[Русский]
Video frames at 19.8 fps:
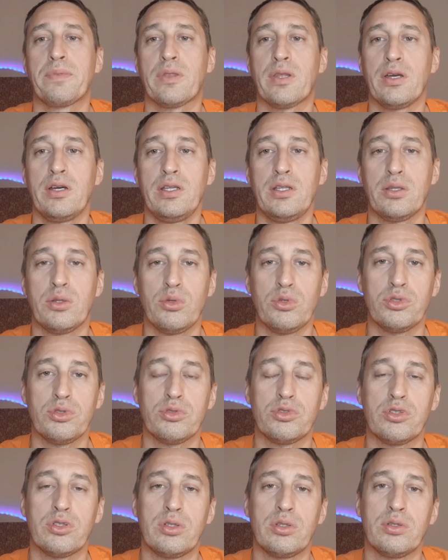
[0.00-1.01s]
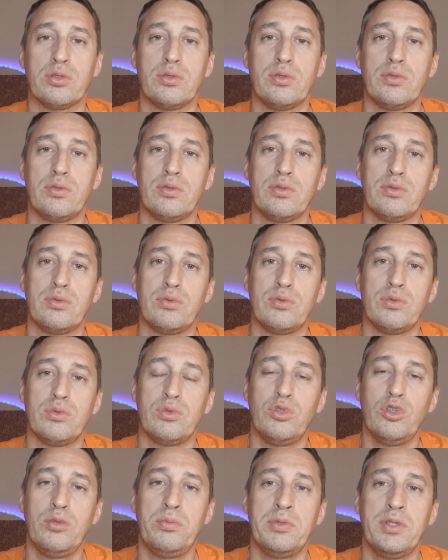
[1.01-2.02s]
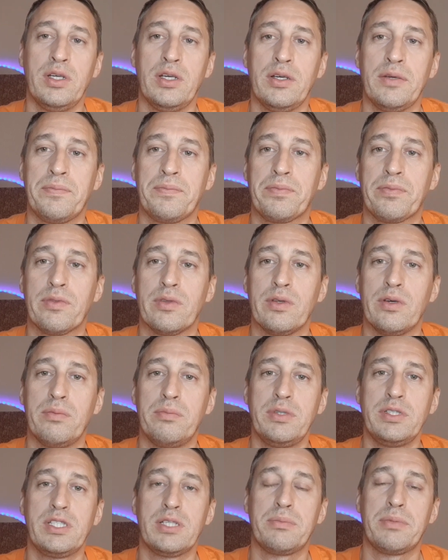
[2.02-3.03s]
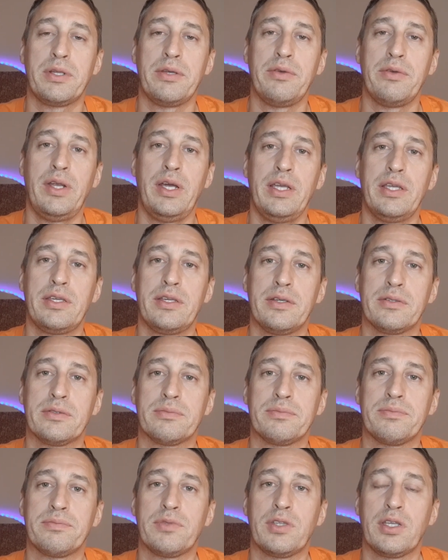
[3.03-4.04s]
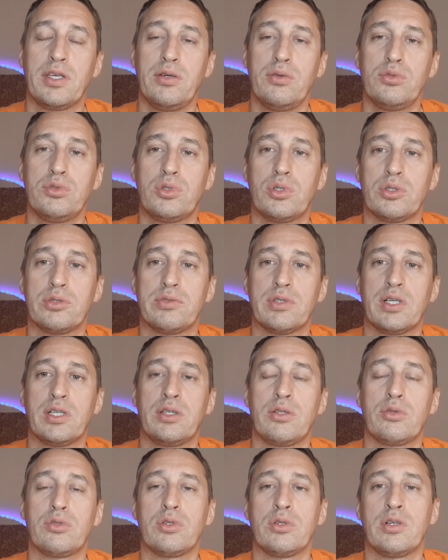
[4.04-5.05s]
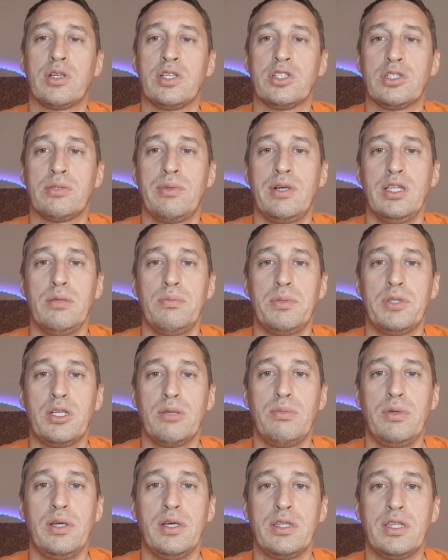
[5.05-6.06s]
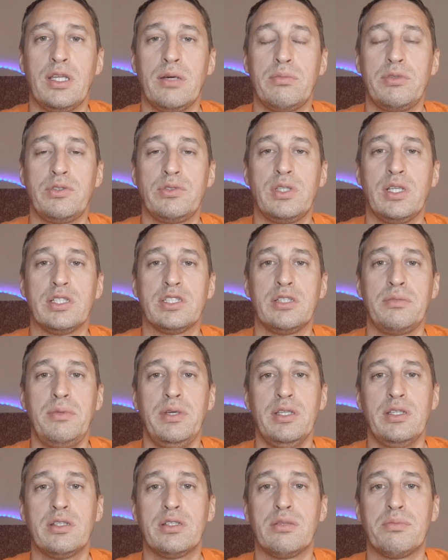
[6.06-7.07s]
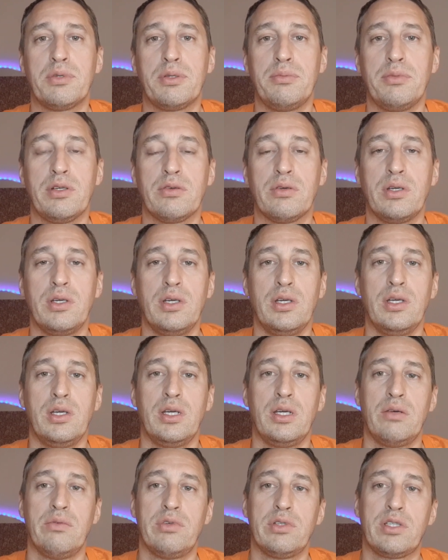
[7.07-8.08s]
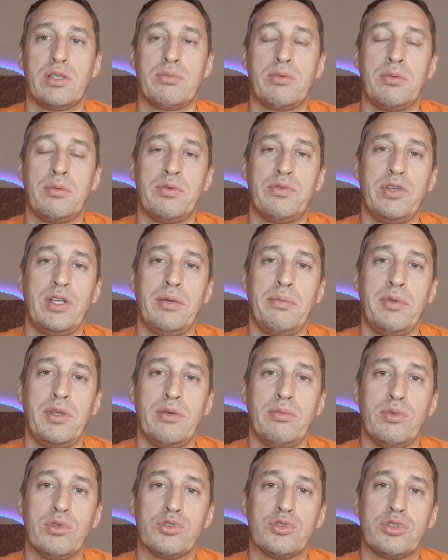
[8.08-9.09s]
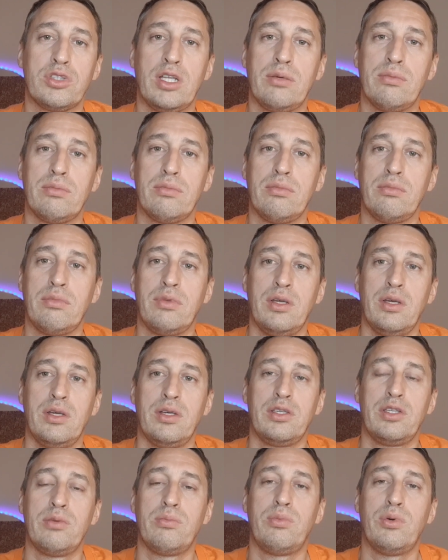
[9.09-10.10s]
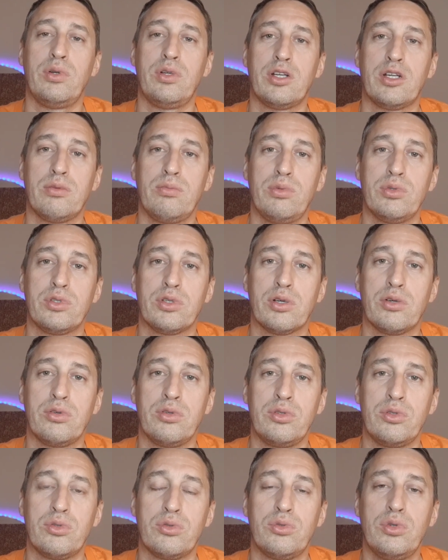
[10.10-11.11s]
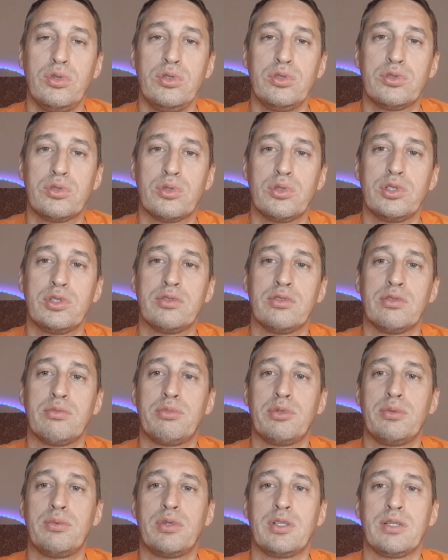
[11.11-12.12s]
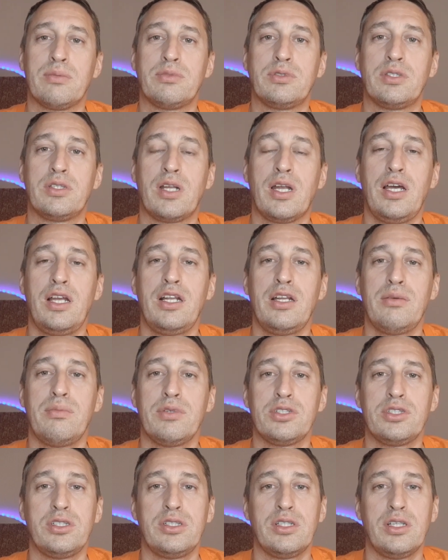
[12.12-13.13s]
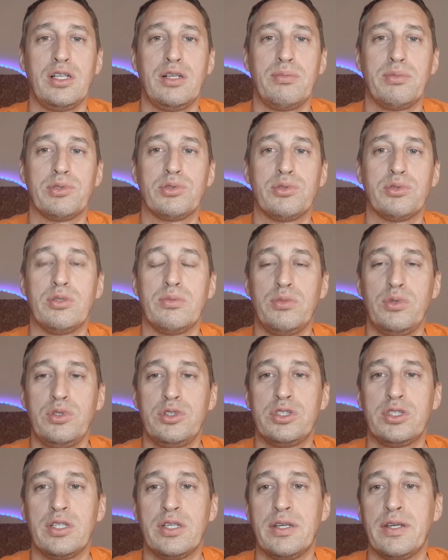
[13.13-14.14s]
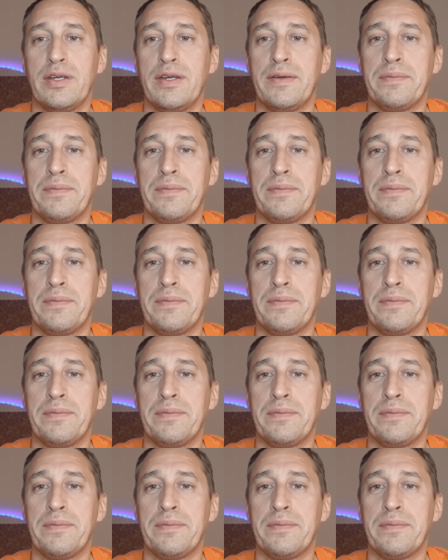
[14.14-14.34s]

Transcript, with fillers: Это тоже очень э, удобно, э, быстро проверять такие устройства, которые, конечно, мало потребляют, там не всегда заметно, например, в этот момент времени может там тем более работать какое-нибудь другое устройство, например, там, стиральная машина или посудомоечная,